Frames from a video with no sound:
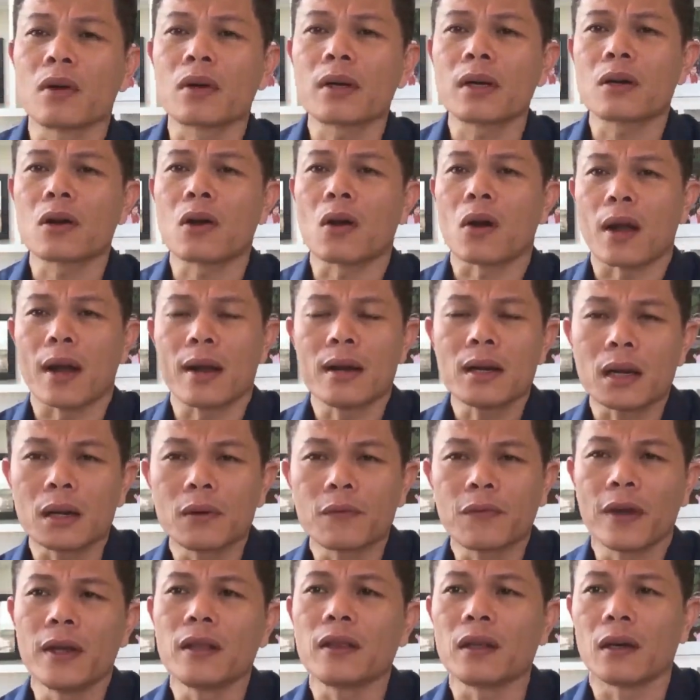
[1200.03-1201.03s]
một cái khoản
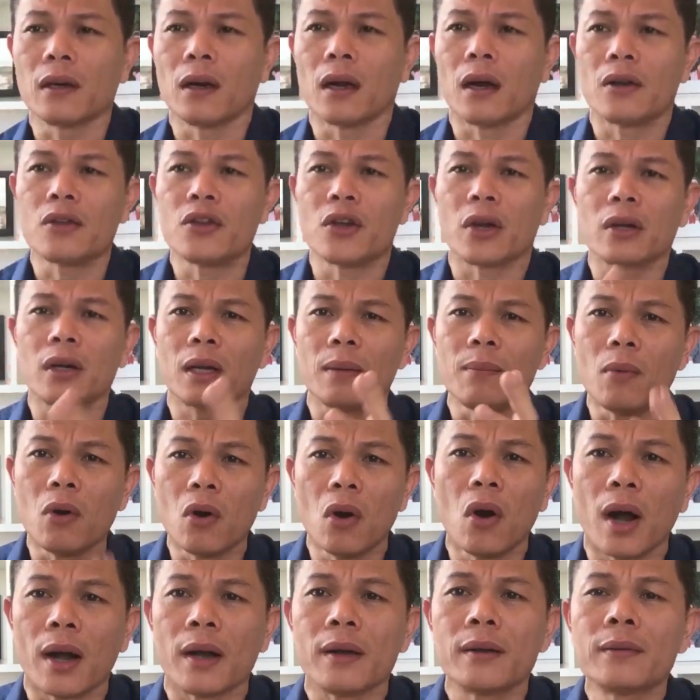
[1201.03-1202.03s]
kinh phí từ lợi nhuận để
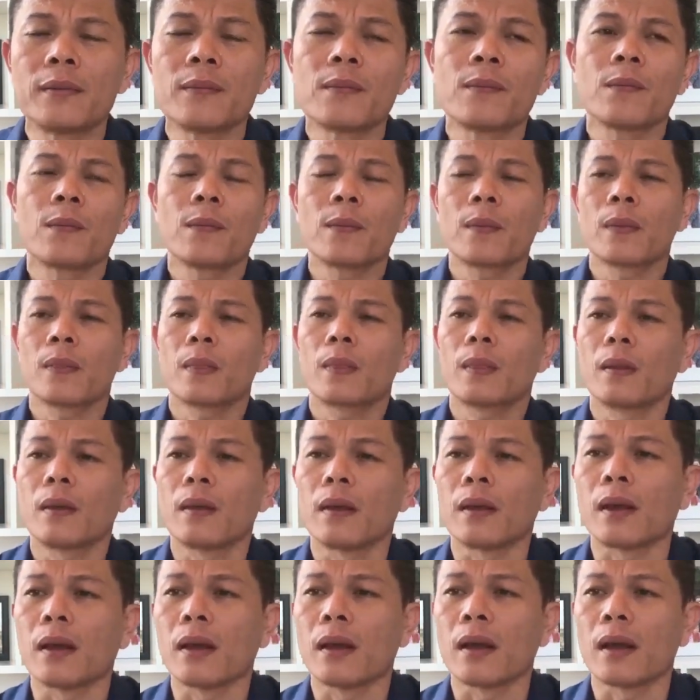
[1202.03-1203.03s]
mua
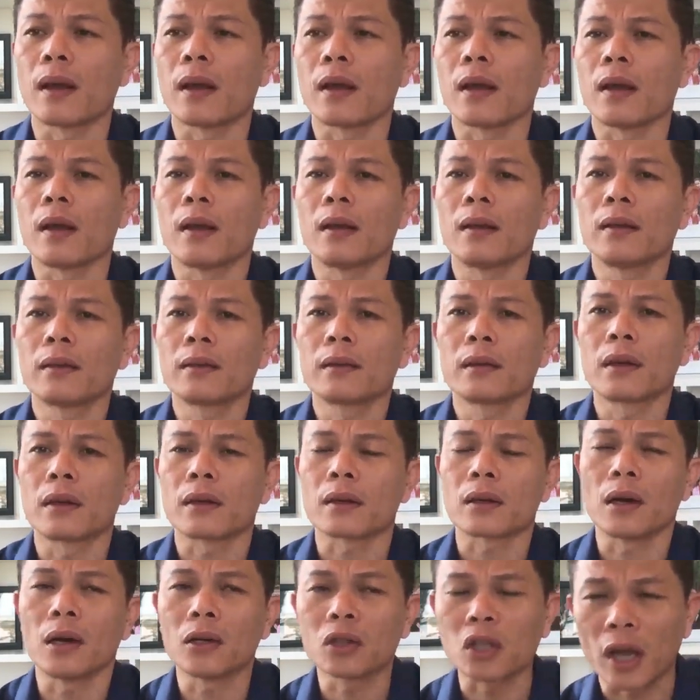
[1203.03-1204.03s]
à, à
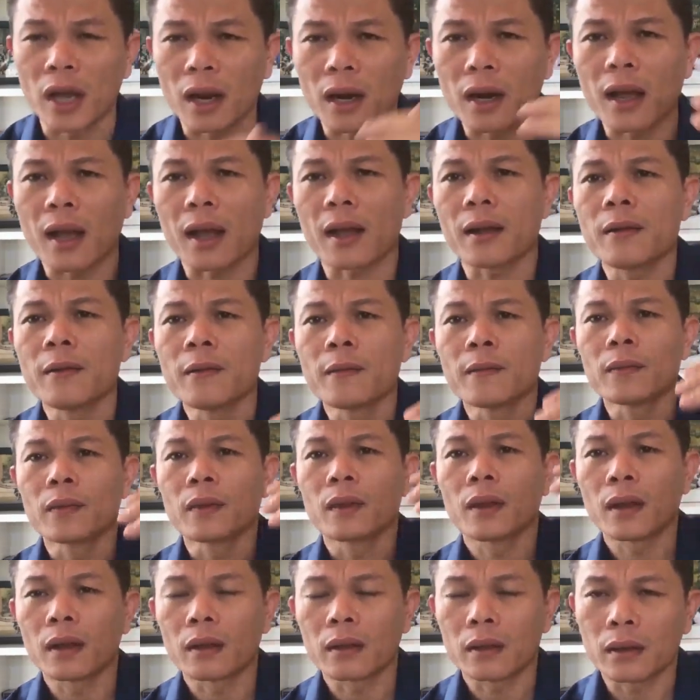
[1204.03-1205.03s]
có thể là
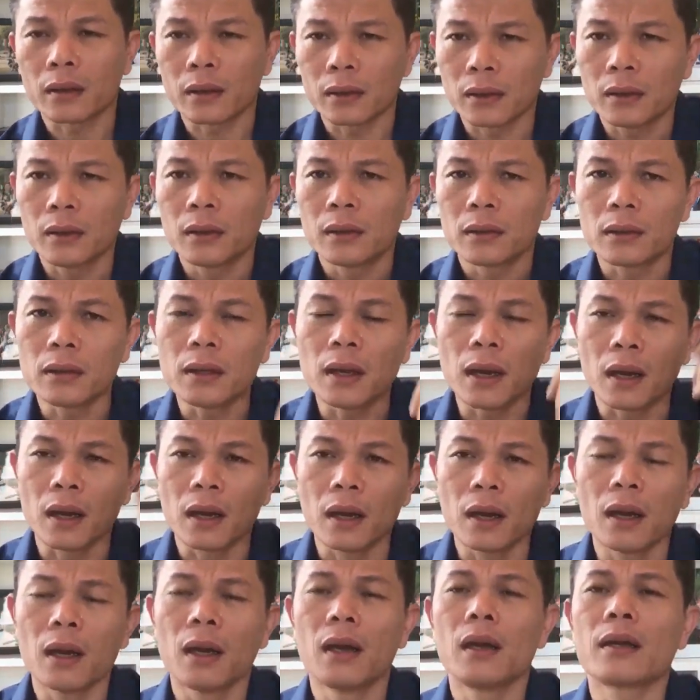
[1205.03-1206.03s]
à,
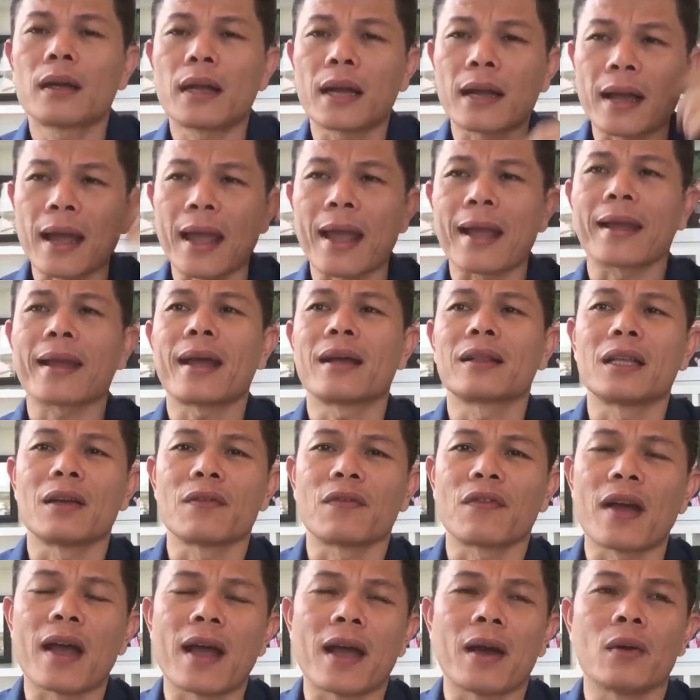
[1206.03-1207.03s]
nhờ ngân hàng can thiệp
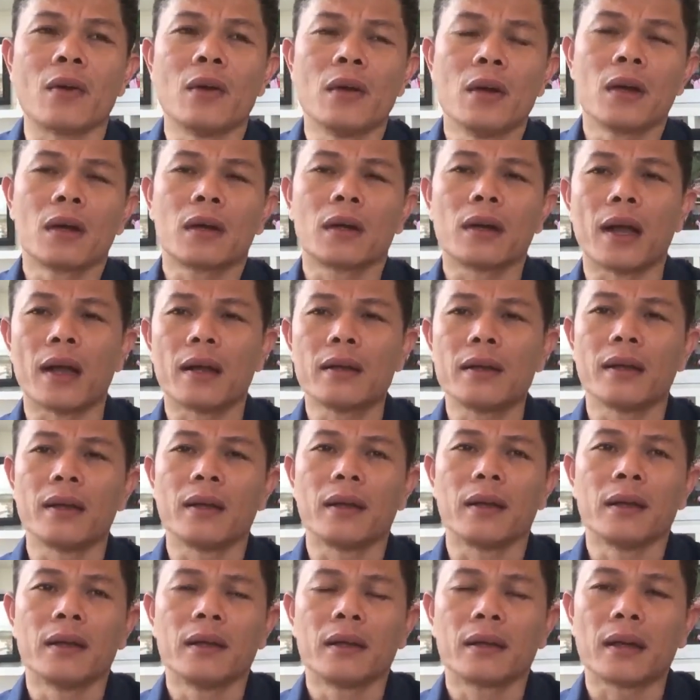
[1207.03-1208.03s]
vào để
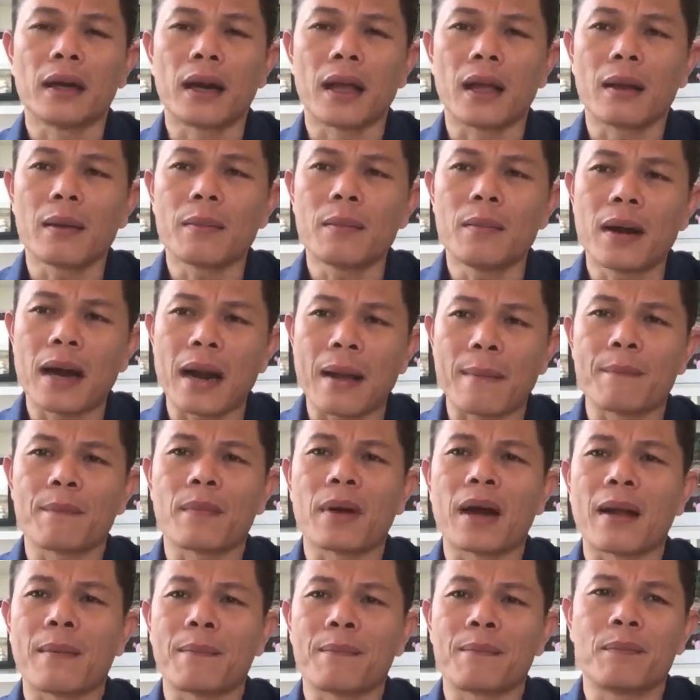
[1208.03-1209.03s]
gì để 5
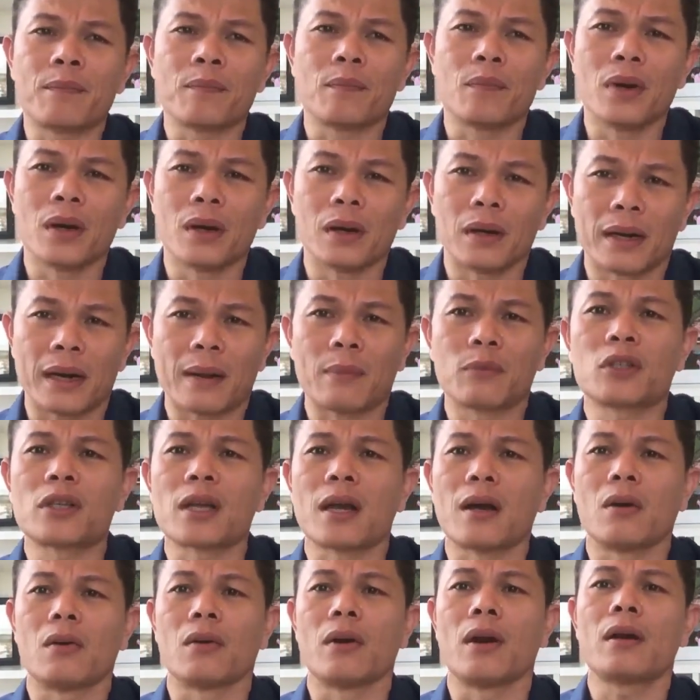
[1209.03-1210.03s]
năm 10 năm
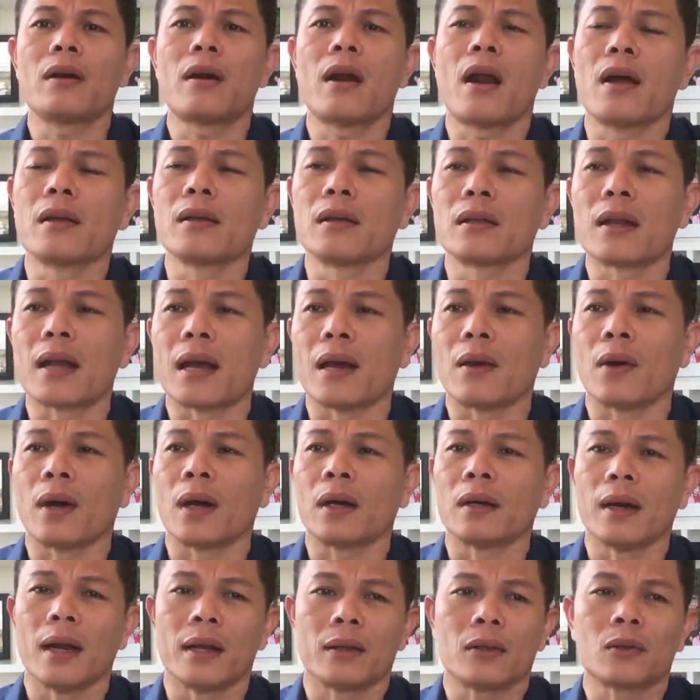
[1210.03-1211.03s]
sau đó nói như thế nào
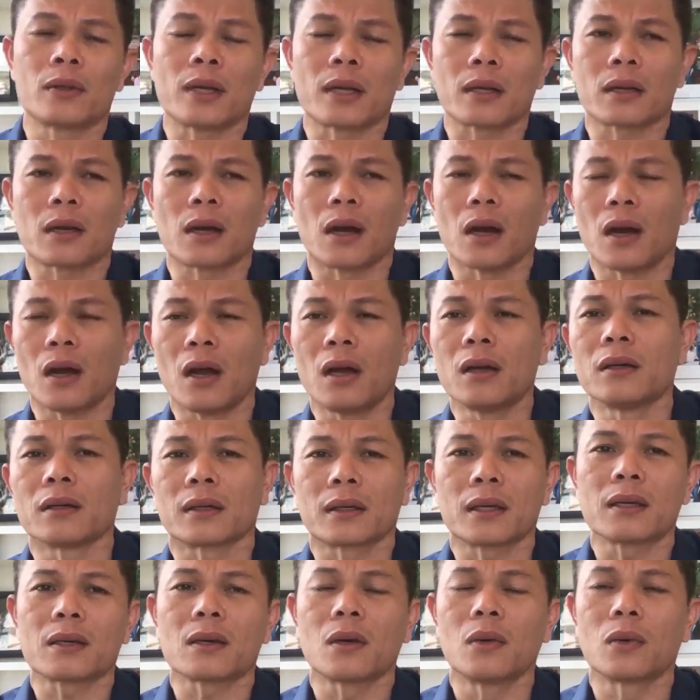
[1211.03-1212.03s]
à để chúng ta có được
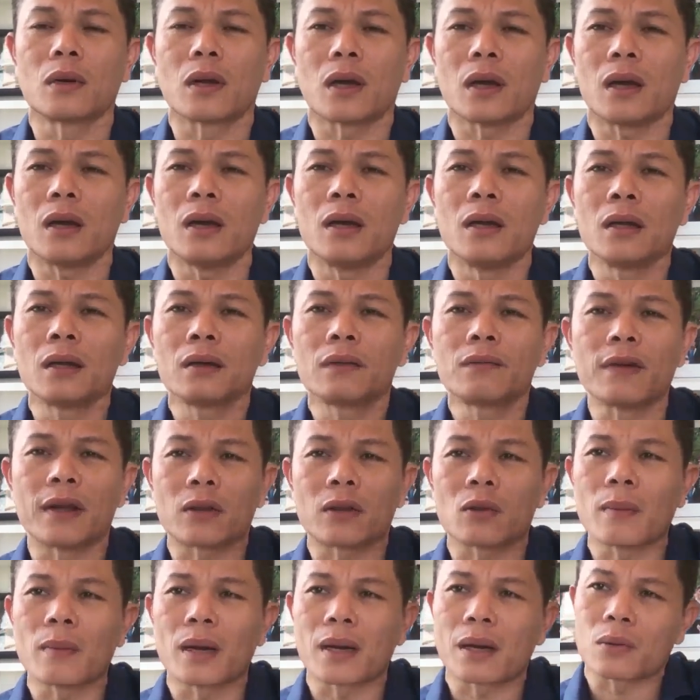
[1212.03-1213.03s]
cái khu đó và
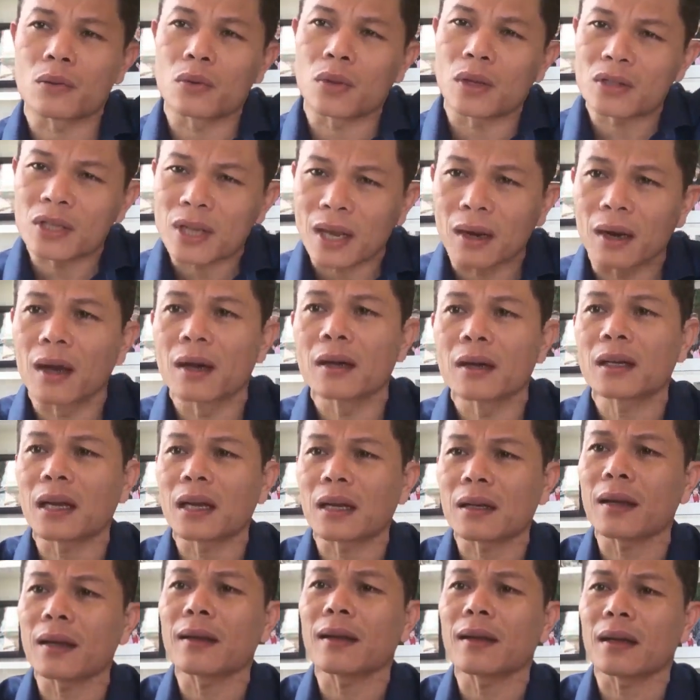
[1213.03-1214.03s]
chúng bắt đầu chúng ta xây lên
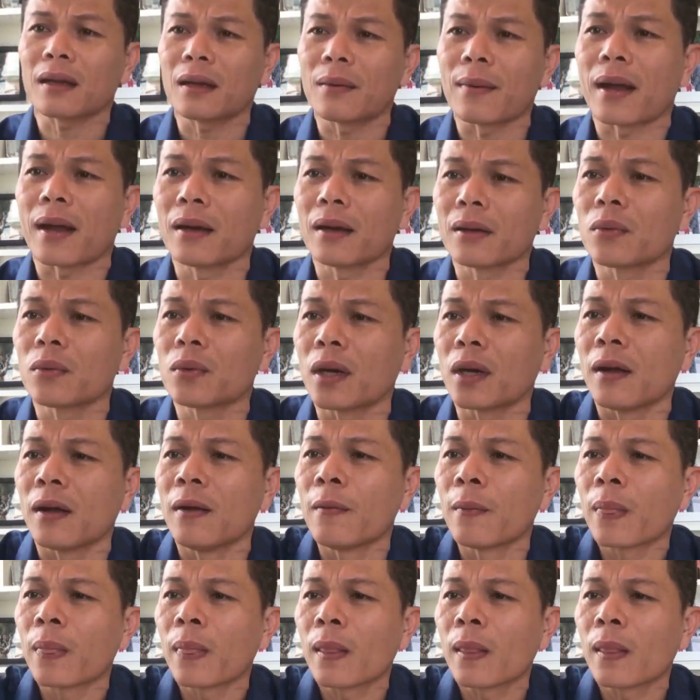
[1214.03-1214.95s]
các các các bạn hình dung chưa